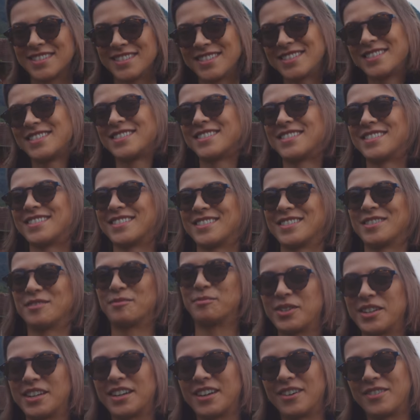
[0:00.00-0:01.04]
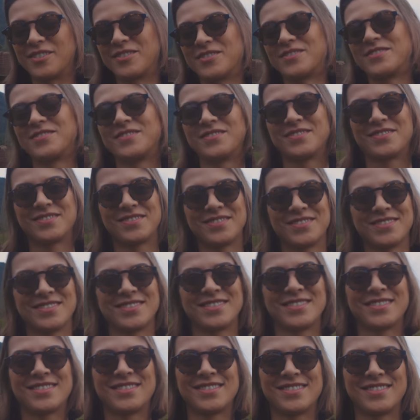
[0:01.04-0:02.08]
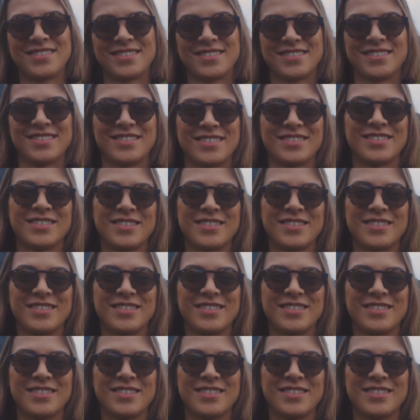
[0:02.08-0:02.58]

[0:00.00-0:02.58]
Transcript: Muito legal. E agora a gente vai fazer a rota em Chaimel,